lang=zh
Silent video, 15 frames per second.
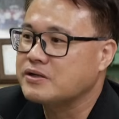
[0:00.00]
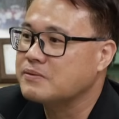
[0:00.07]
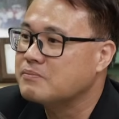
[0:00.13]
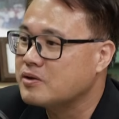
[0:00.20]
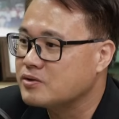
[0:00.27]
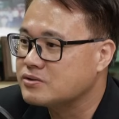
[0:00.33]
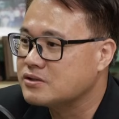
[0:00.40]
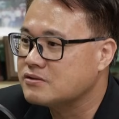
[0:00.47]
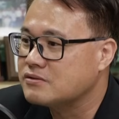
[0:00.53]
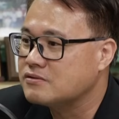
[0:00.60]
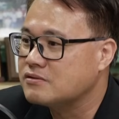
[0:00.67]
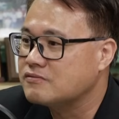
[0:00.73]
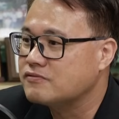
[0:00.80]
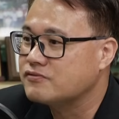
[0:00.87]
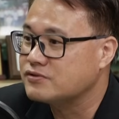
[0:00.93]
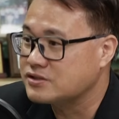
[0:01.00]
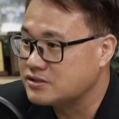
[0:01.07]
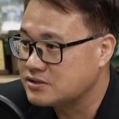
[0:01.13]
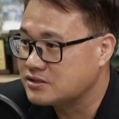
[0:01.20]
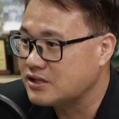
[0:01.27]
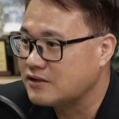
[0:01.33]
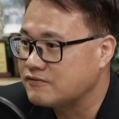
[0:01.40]
联盟的副理
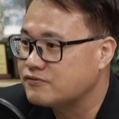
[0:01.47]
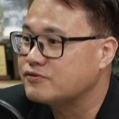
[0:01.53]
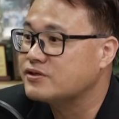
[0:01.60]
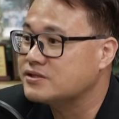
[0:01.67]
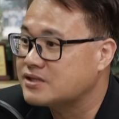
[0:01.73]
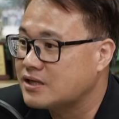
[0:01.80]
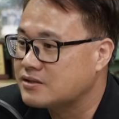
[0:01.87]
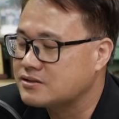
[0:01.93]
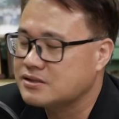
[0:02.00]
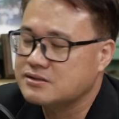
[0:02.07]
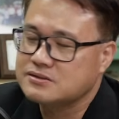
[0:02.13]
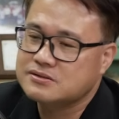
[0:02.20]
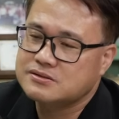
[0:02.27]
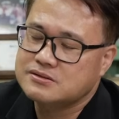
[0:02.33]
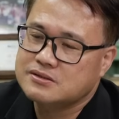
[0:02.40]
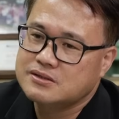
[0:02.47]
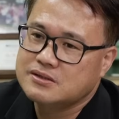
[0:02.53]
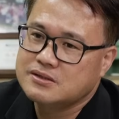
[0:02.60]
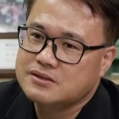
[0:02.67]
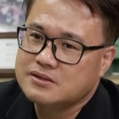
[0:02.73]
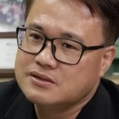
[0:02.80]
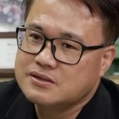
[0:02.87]
事长、副会长这样子，
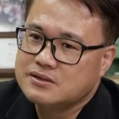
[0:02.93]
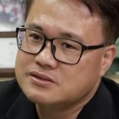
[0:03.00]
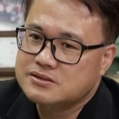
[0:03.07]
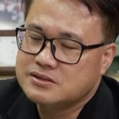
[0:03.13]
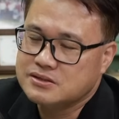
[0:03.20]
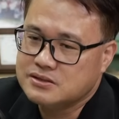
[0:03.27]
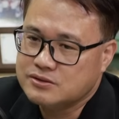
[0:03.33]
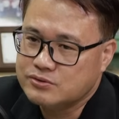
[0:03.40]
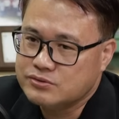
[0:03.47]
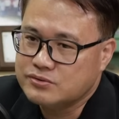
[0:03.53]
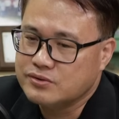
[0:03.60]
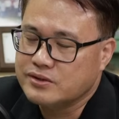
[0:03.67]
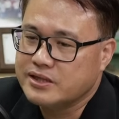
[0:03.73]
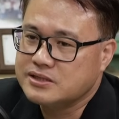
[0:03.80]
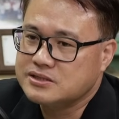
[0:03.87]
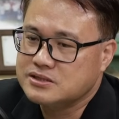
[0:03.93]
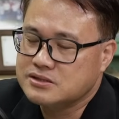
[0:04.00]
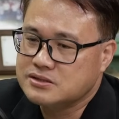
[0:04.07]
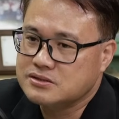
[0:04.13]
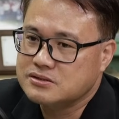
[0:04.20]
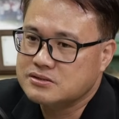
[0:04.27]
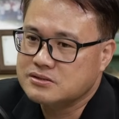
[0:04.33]
这一路过来其
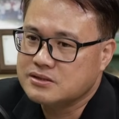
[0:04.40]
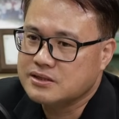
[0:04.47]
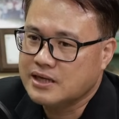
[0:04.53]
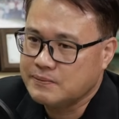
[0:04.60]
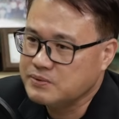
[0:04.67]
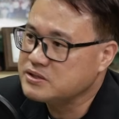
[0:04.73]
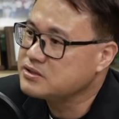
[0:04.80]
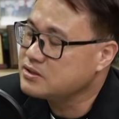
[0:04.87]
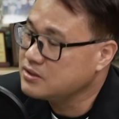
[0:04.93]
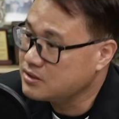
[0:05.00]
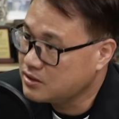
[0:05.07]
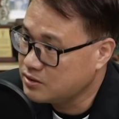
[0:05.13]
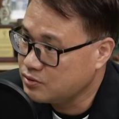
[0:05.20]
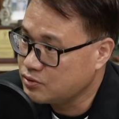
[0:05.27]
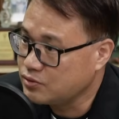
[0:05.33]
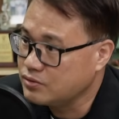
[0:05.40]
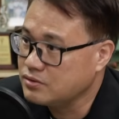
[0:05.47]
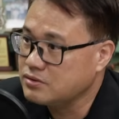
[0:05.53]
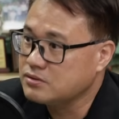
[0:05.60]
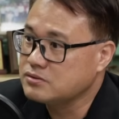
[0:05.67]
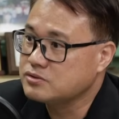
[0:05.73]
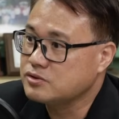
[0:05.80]
实改变真的很
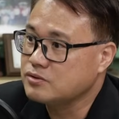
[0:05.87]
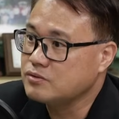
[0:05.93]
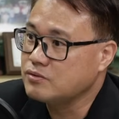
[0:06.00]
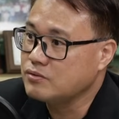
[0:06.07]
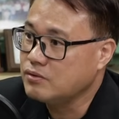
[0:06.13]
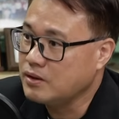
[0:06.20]
多。从